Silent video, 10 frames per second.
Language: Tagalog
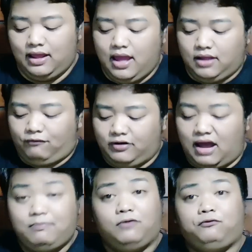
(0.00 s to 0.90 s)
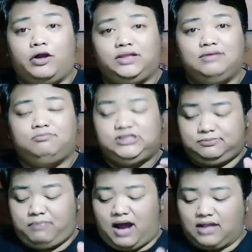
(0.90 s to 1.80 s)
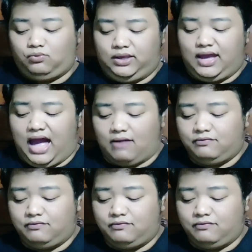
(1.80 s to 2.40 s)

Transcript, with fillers: For number 14 spot, we have